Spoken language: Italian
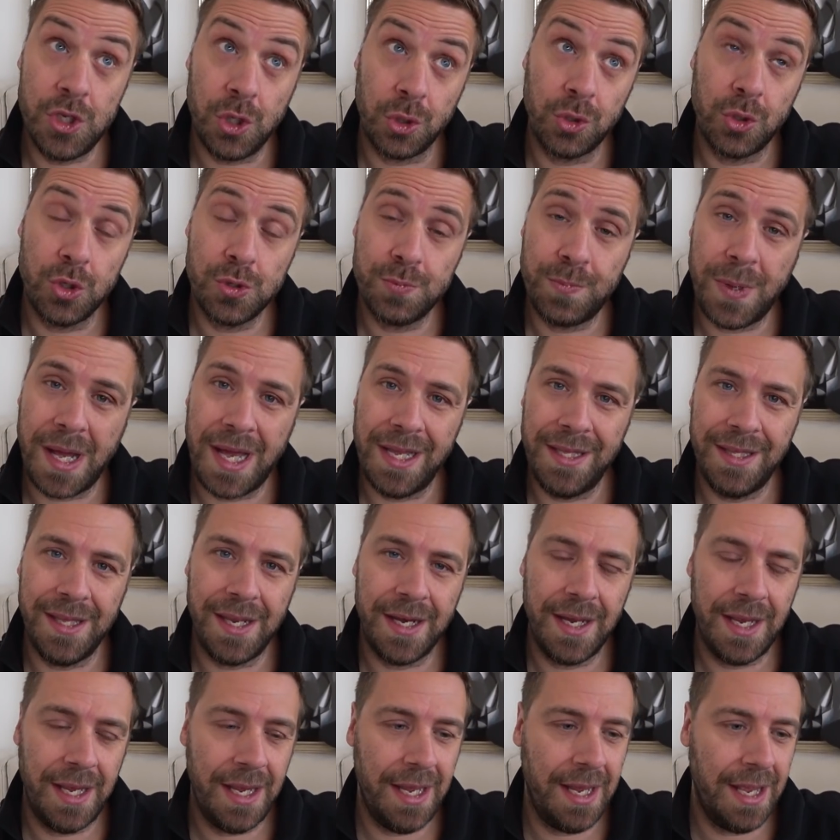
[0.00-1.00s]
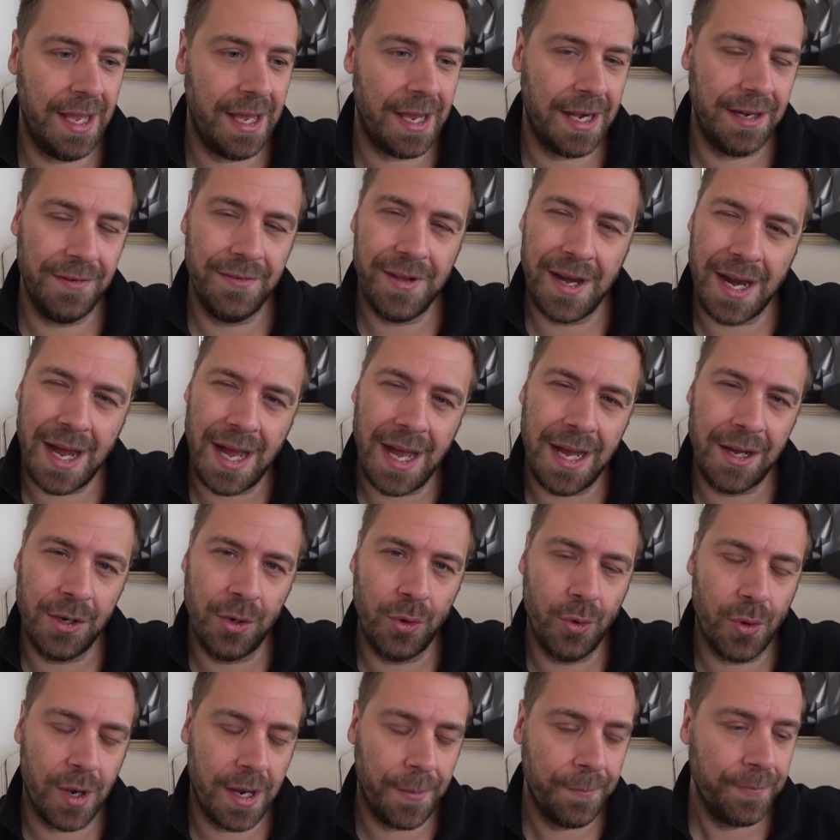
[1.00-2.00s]
Spider e arriverà
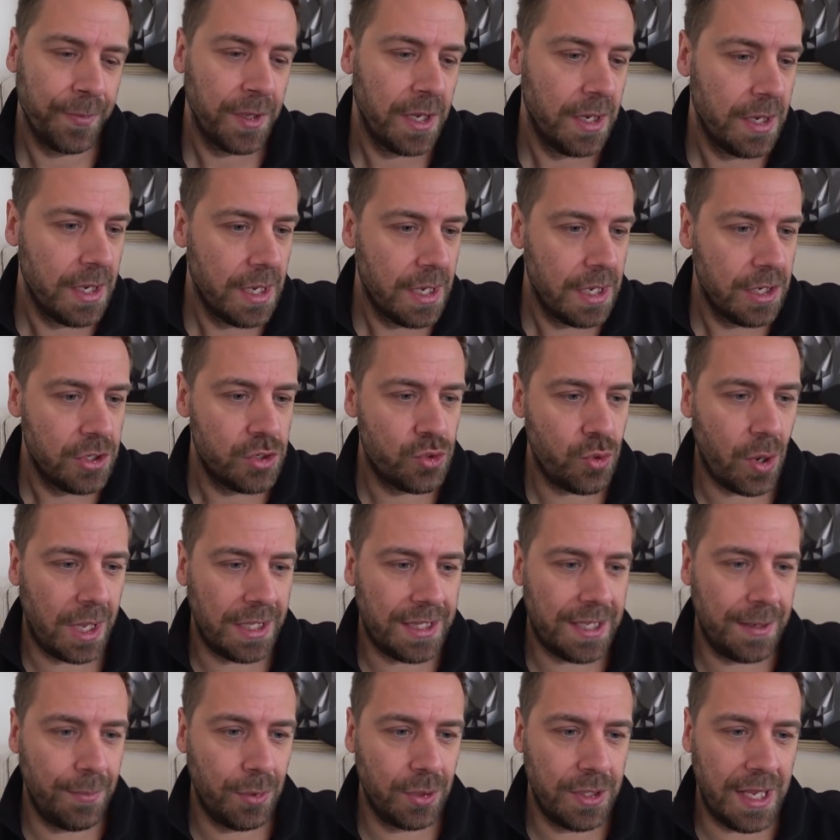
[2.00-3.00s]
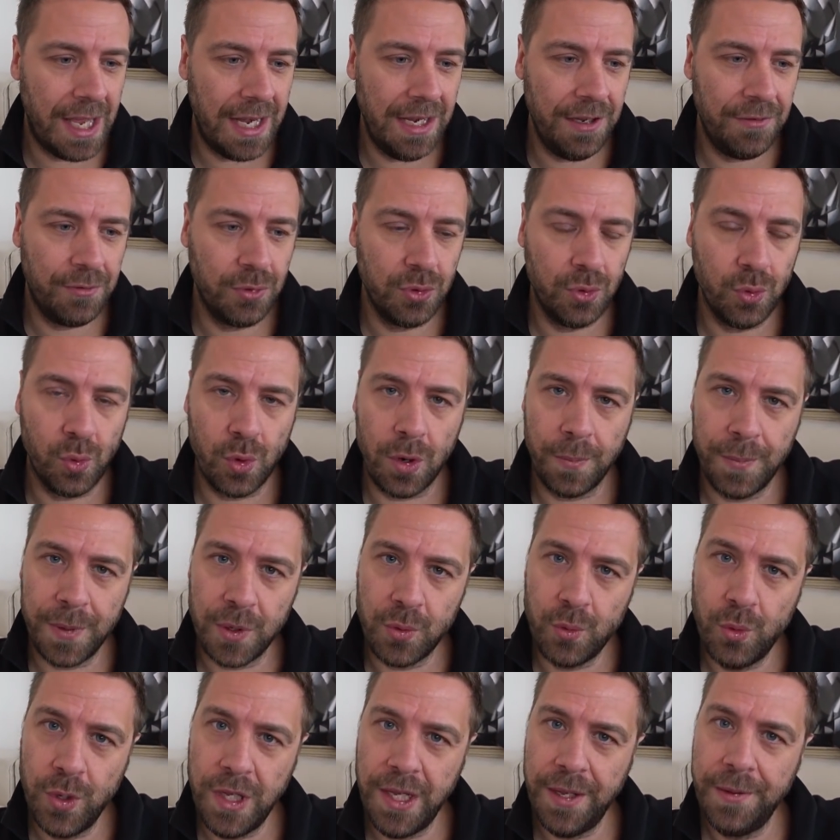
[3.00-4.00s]
ancora su altri modelli in futuro. Per
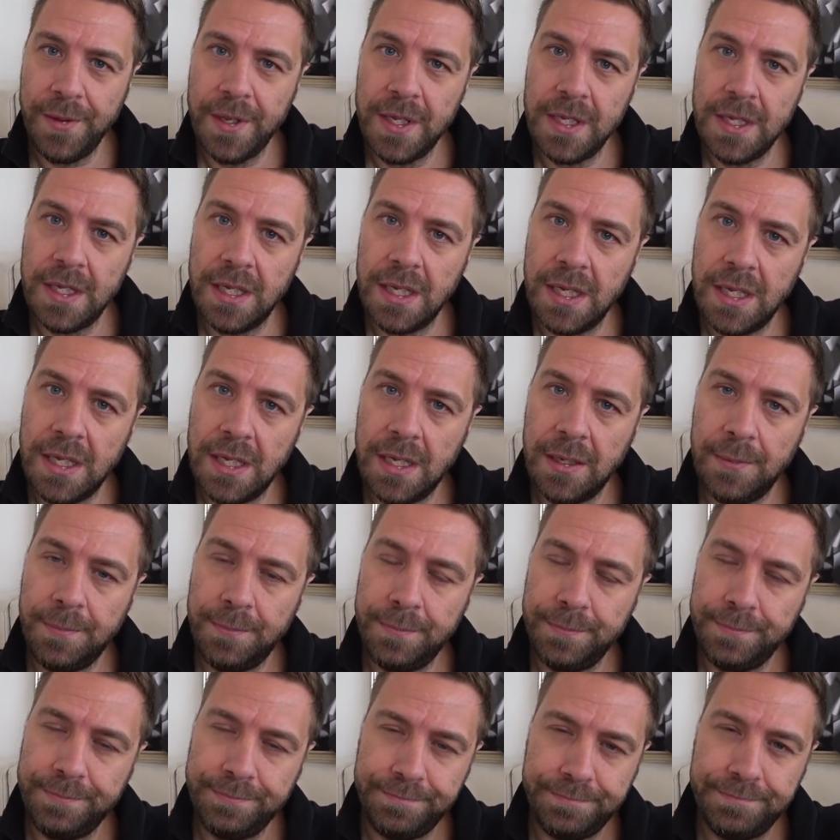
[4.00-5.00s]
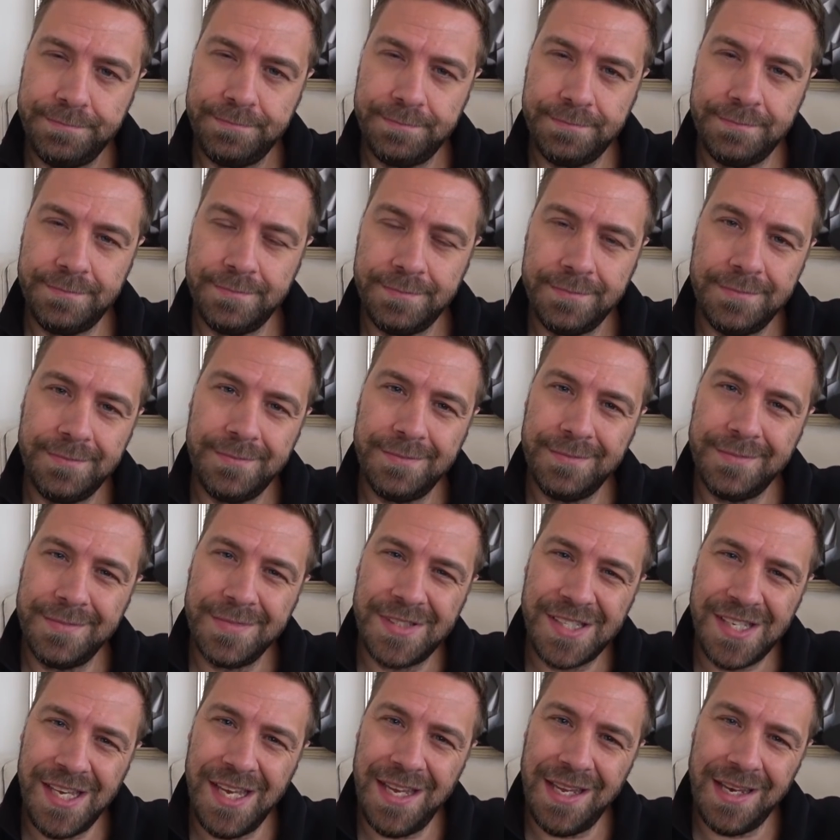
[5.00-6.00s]
cui... Ehm,
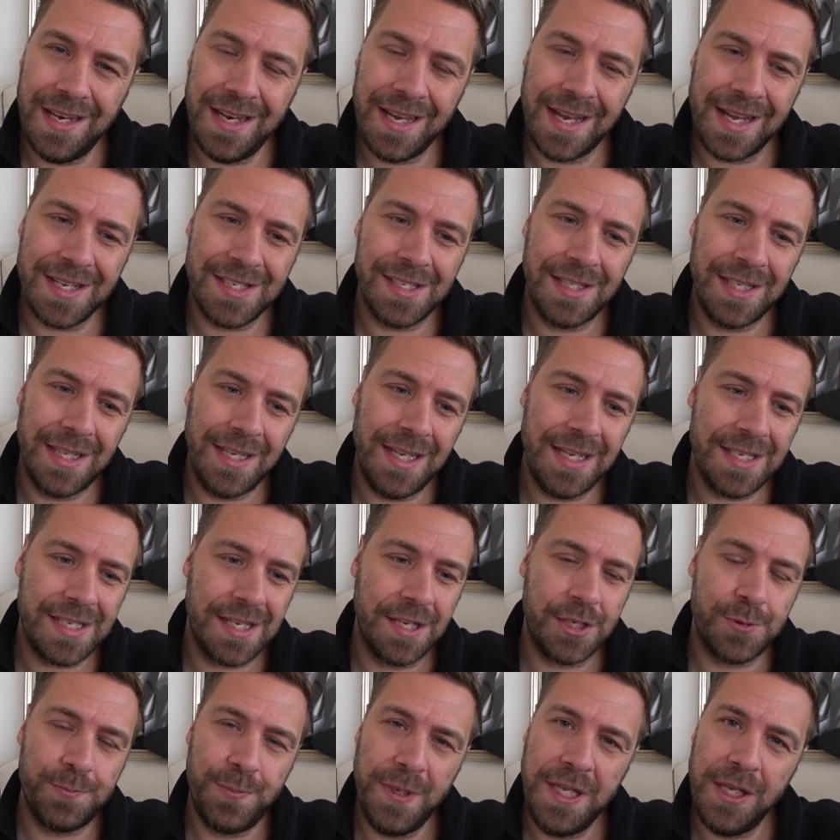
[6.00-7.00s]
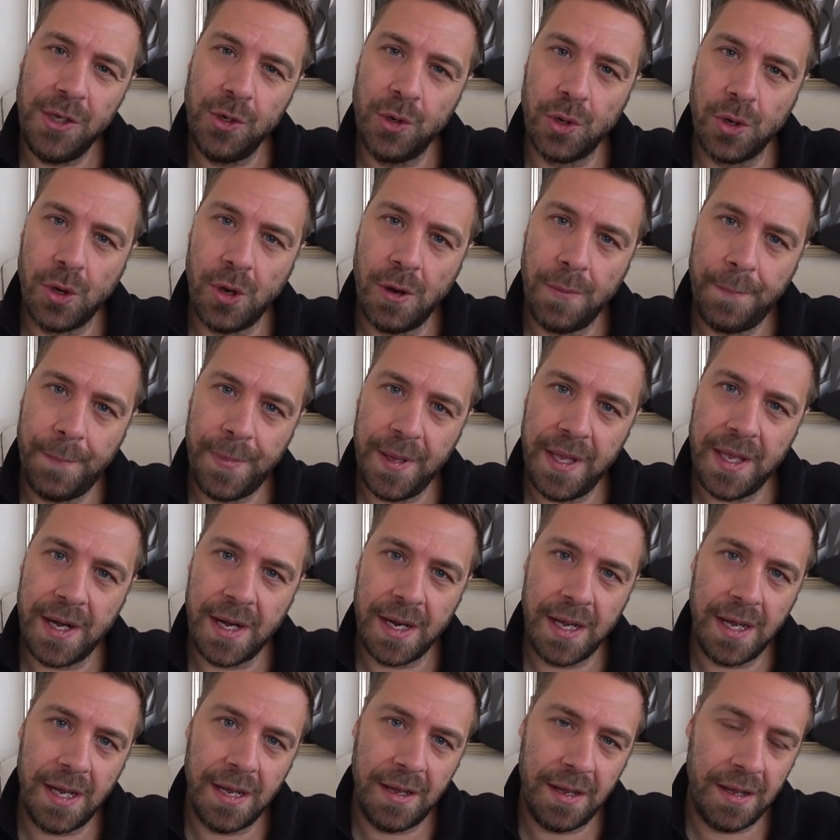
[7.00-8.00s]
sì, le case tedesche spingono per
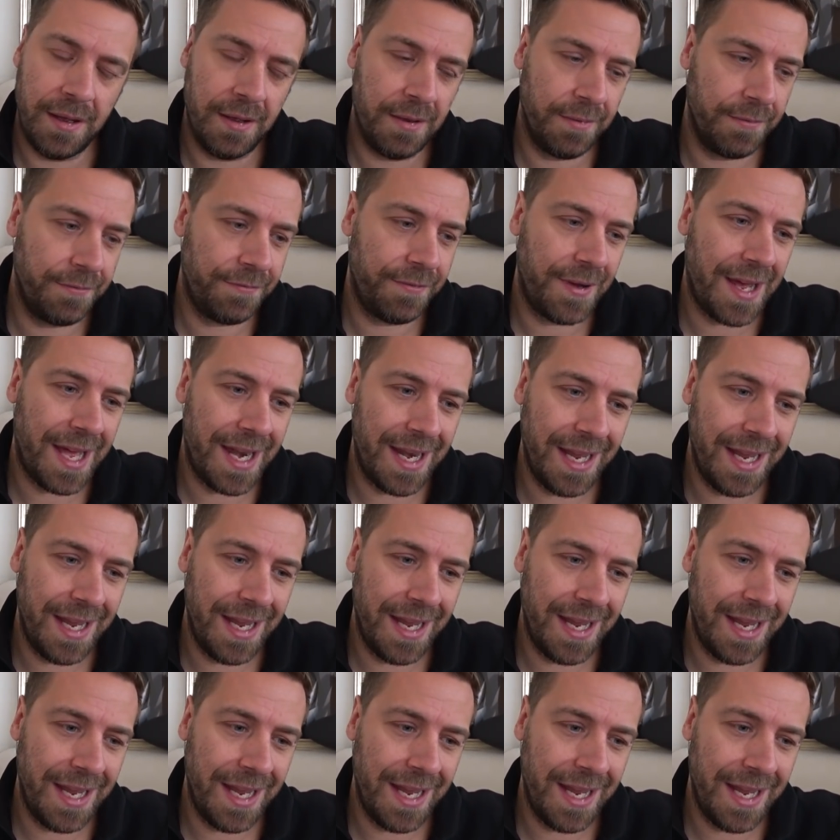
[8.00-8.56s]
eh, fare,